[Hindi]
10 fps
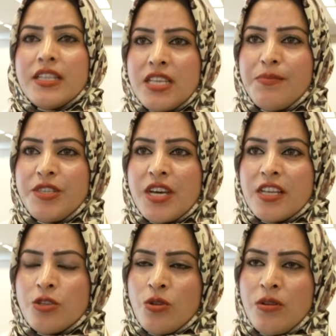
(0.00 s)
हद से भी
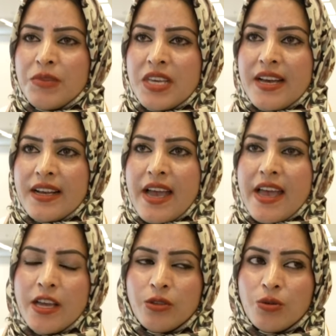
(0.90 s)
ज़्यादा जुल्म किया गया
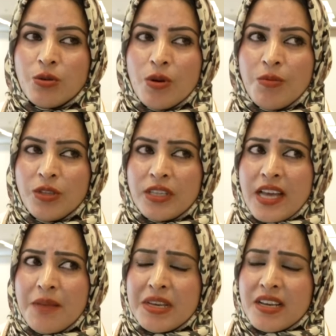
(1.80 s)
एक तो उनको बोलते थे
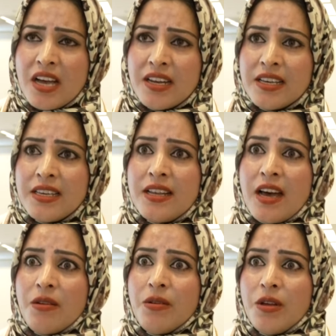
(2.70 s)
हमें खाना
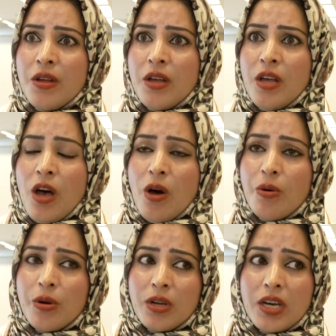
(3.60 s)
खिलाओ
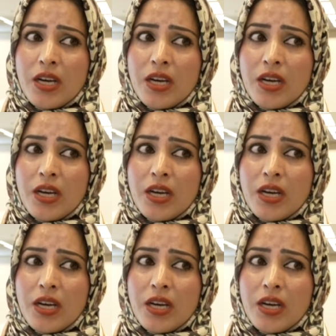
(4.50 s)
और